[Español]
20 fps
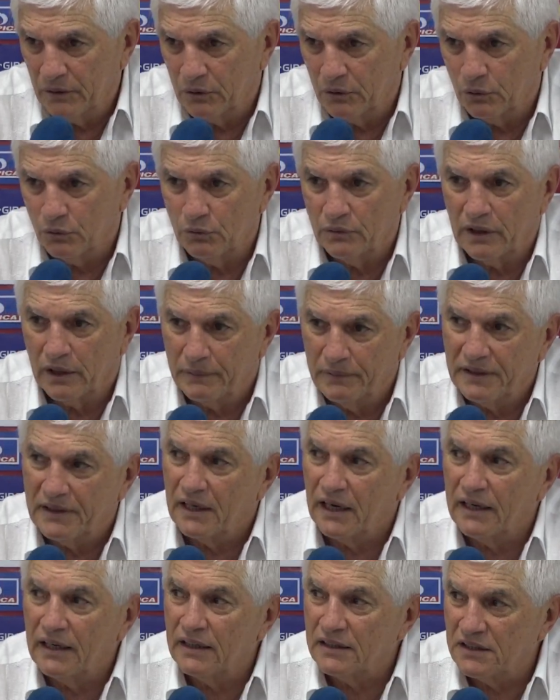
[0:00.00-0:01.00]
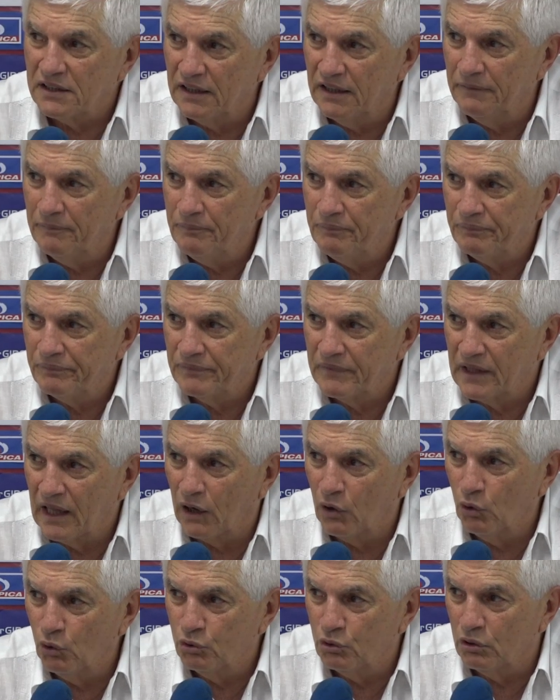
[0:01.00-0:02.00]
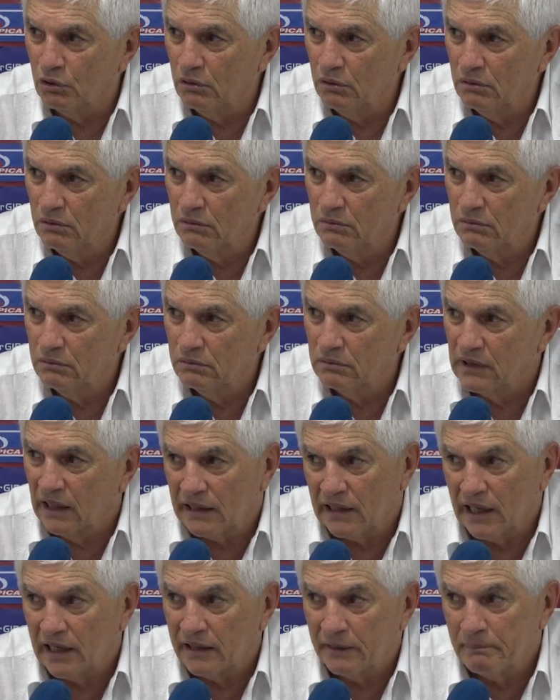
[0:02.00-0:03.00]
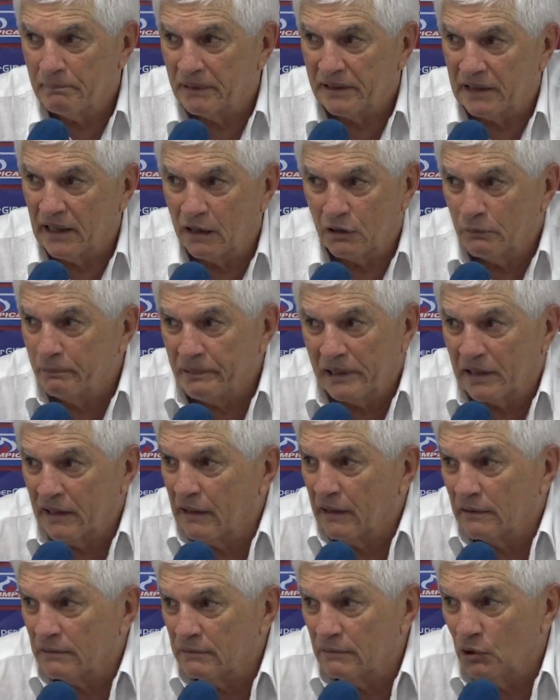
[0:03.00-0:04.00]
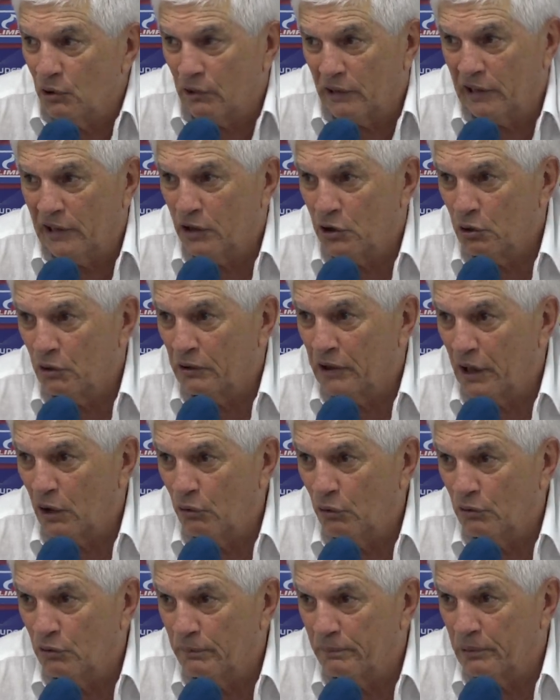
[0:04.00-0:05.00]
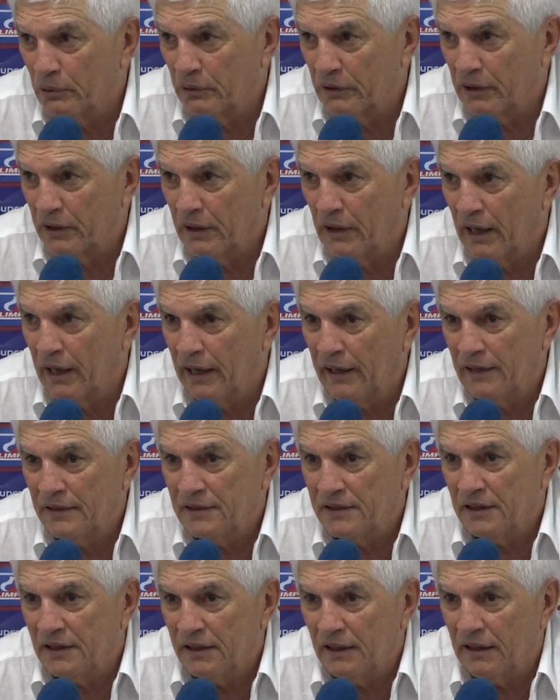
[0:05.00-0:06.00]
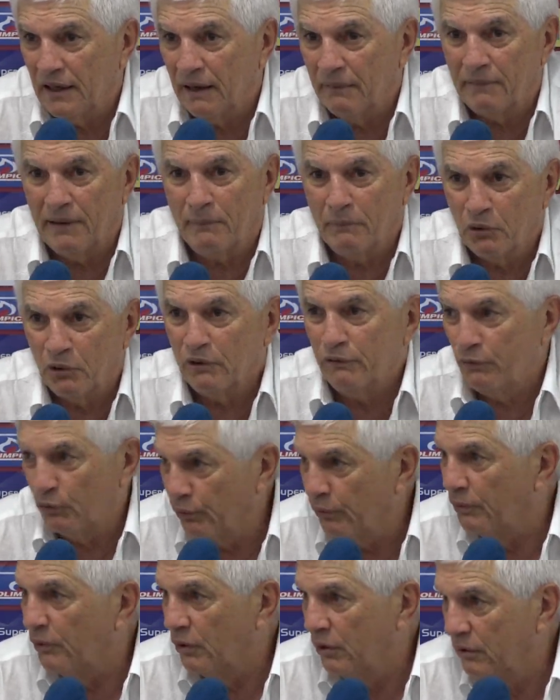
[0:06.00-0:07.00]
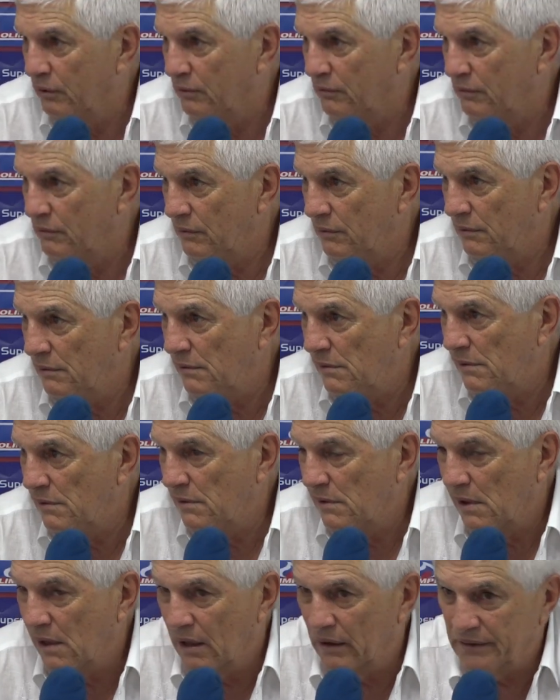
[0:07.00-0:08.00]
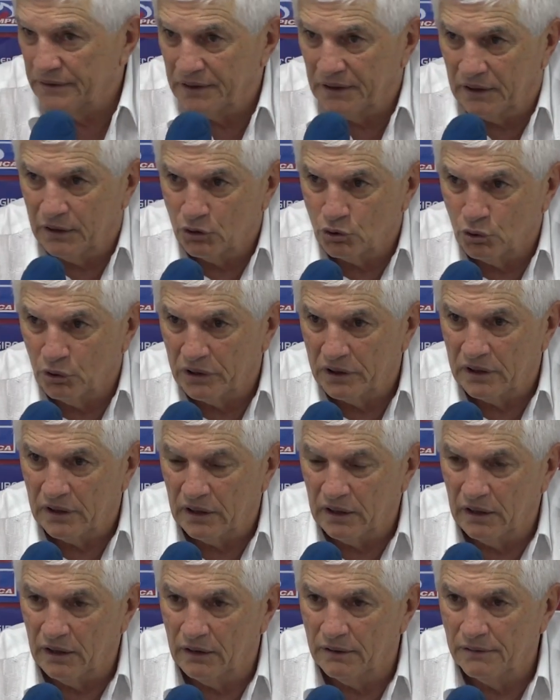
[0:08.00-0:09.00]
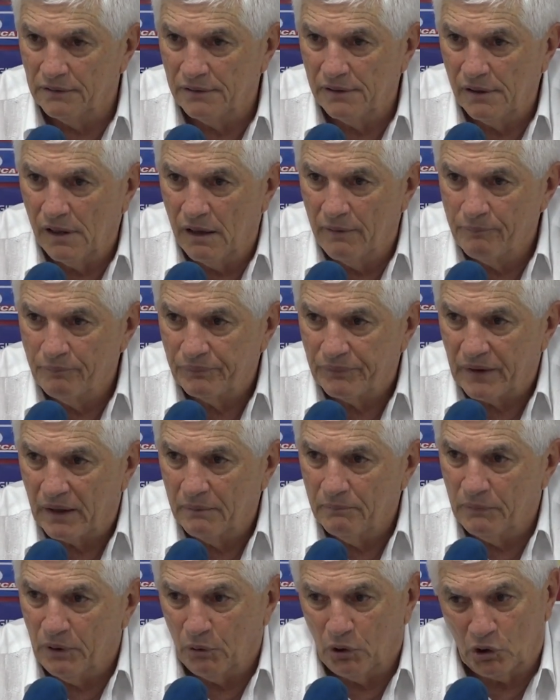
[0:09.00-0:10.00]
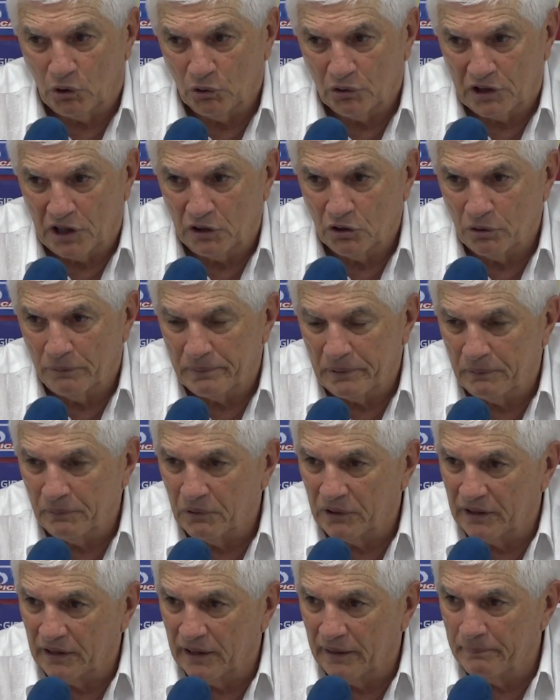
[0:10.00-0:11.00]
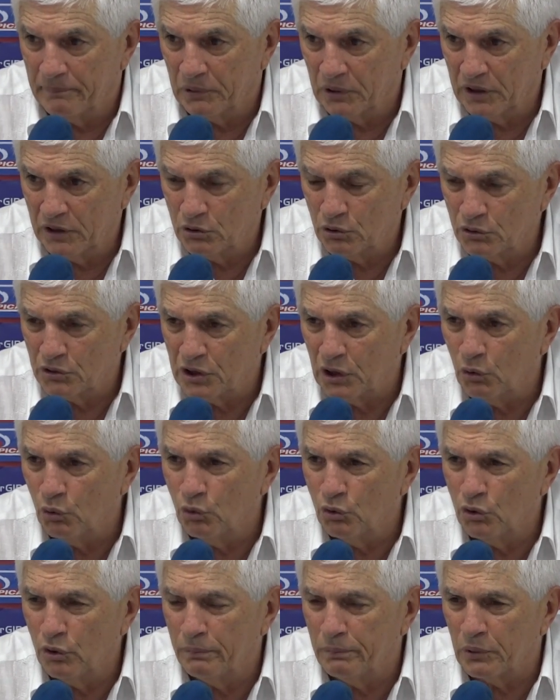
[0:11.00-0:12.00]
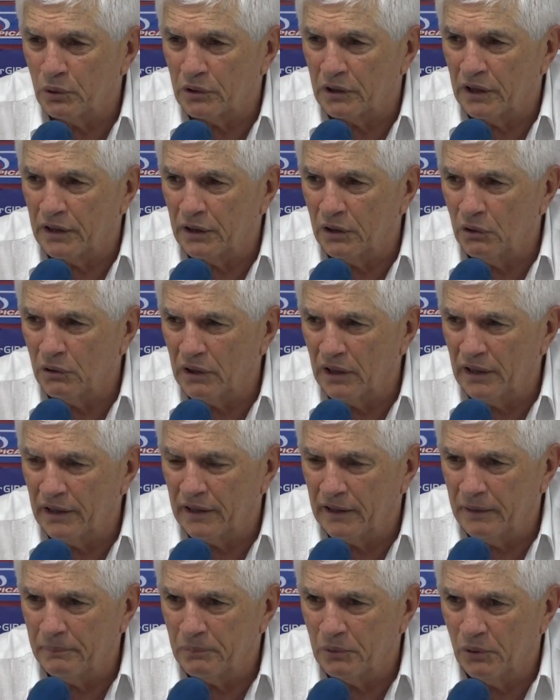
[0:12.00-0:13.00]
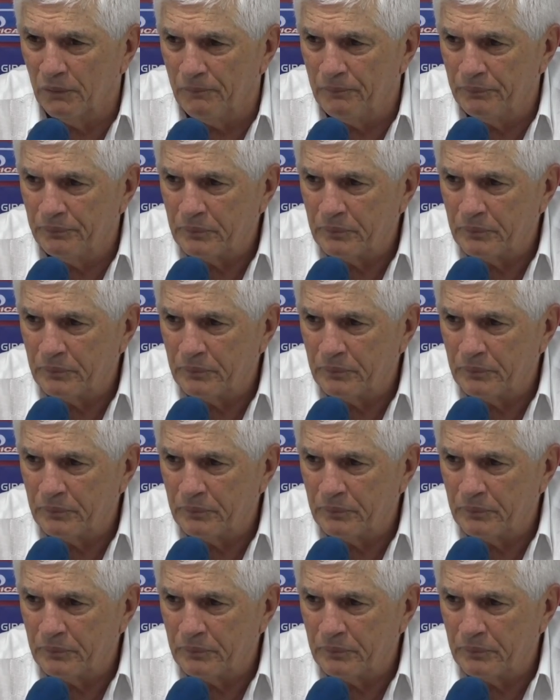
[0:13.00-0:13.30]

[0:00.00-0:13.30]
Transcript: con un arbitraje así da gusto ganar, empatar o perder, lo que le toque a uno, porque ahí sí hablamos de fútbol. Así que yo este, me voy contento primero que nada por eso, segundo porque creo que el equipo